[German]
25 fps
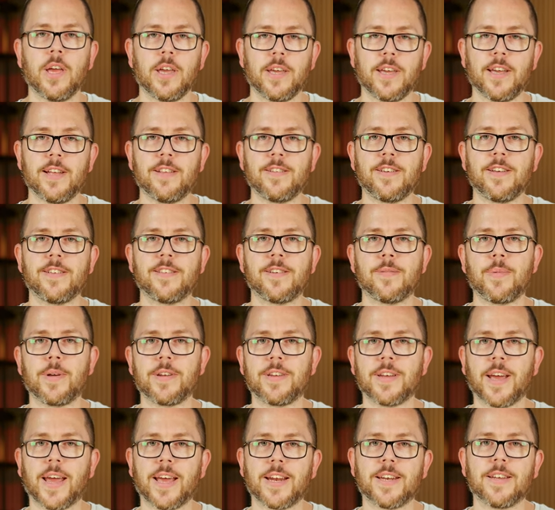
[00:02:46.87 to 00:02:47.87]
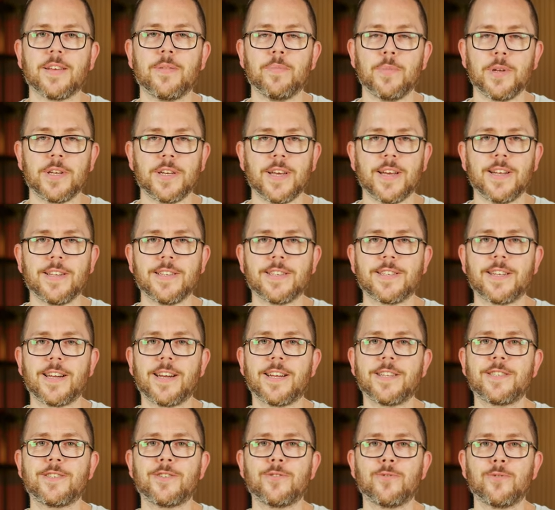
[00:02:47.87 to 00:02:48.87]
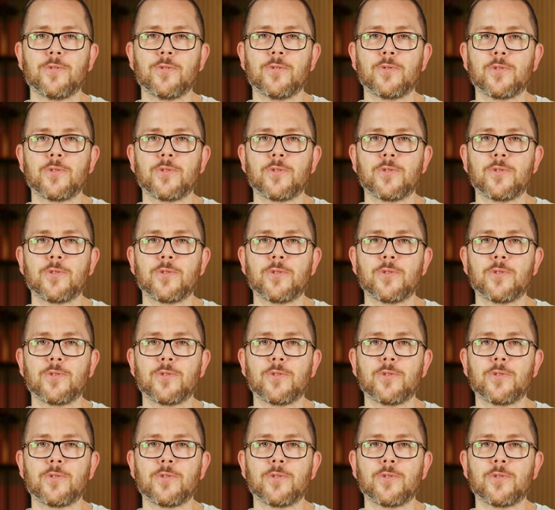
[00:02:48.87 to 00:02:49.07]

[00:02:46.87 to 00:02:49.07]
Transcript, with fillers: Jetzt geht es aber direkt mit der Installation